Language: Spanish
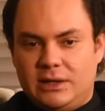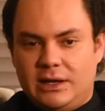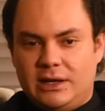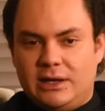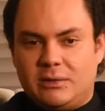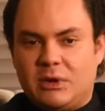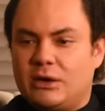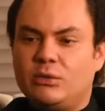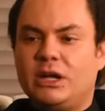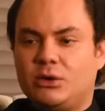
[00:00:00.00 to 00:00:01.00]
El
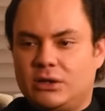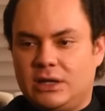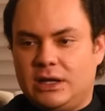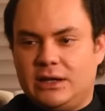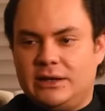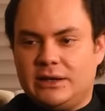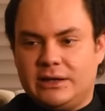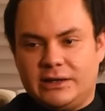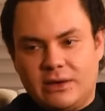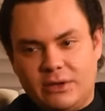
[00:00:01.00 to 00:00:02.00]
hermano menor de ella,
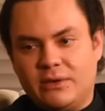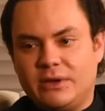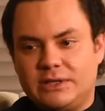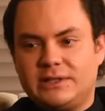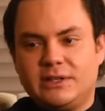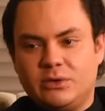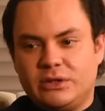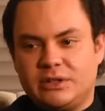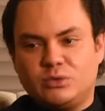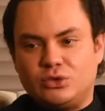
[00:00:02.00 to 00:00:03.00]
que ya había
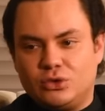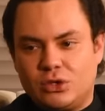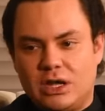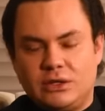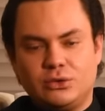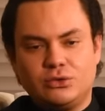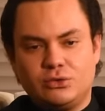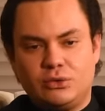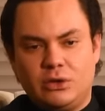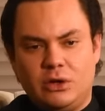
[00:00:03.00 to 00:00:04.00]
fallecido hace muchos
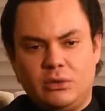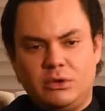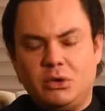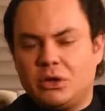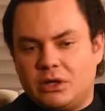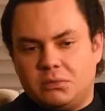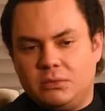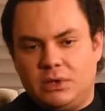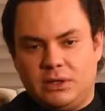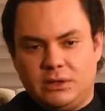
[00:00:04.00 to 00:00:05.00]
años, un tío mío que
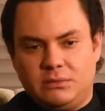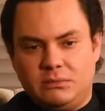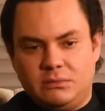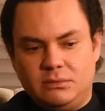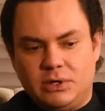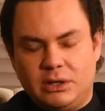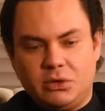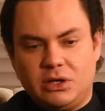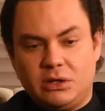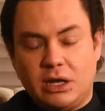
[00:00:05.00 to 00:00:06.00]
eh,
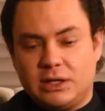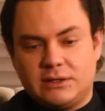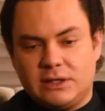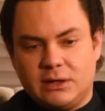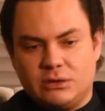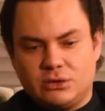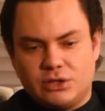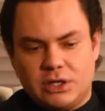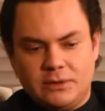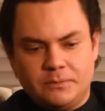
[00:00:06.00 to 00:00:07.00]
creo que ni alcancé a
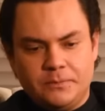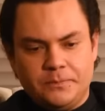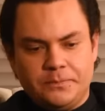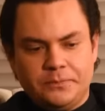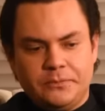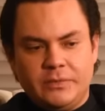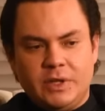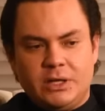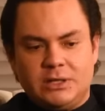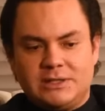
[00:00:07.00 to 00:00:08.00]
conocer,
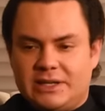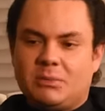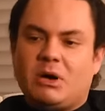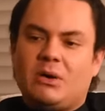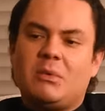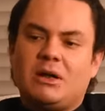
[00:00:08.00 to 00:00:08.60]
se llamaba